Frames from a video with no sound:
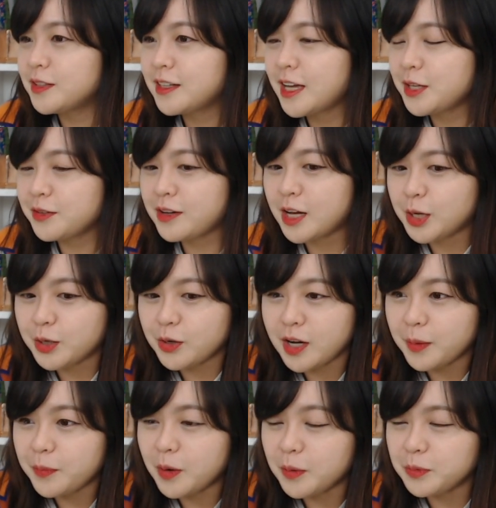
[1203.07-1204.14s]
그래서 과거가
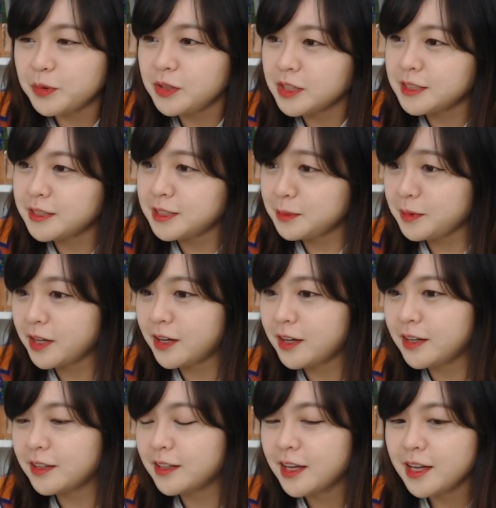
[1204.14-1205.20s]
머물러
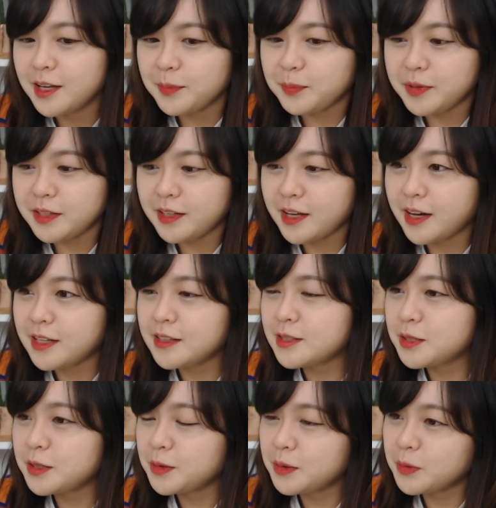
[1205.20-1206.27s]
있으면 미래가
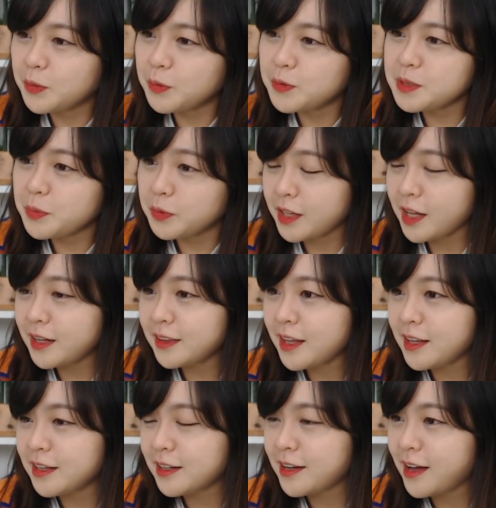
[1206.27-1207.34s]
오지 못할
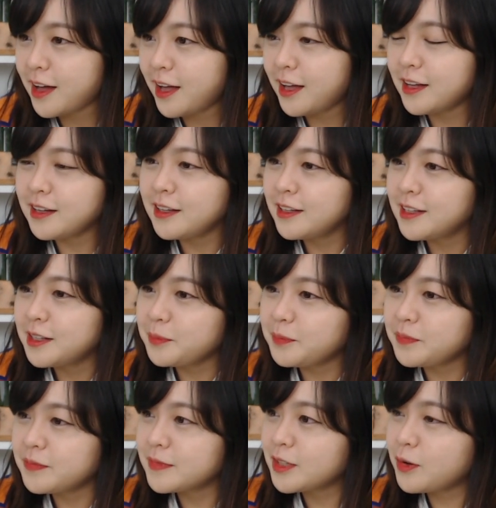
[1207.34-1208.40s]
테니까
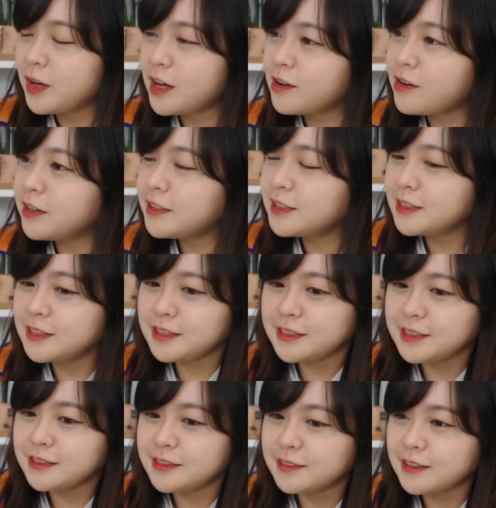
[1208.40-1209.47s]

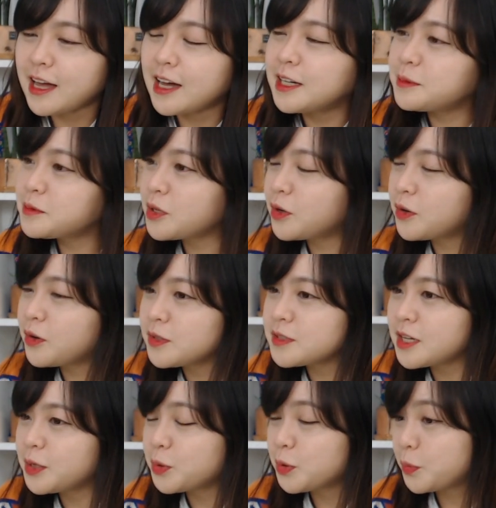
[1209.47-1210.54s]
과거는 다음
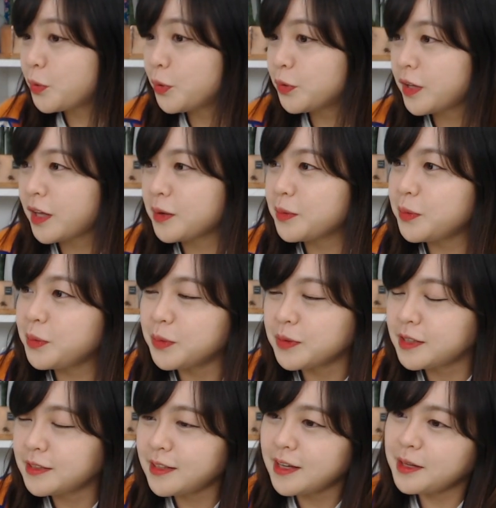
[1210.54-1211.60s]
정거장으로 보내고
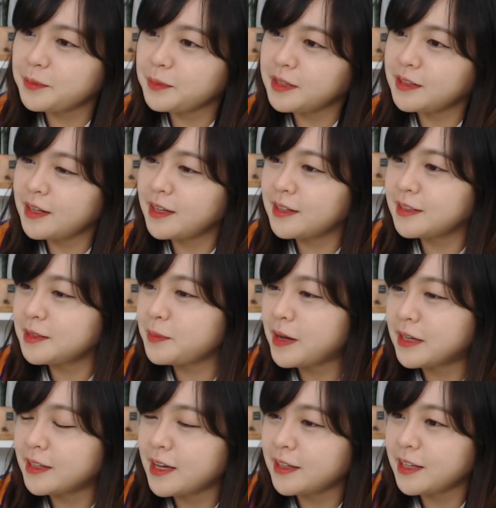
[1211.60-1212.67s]
그 다음 미래를
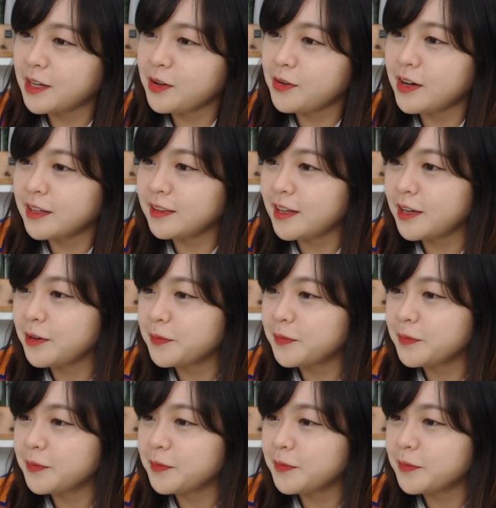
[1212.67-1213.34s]
받아야 될 것 같아요.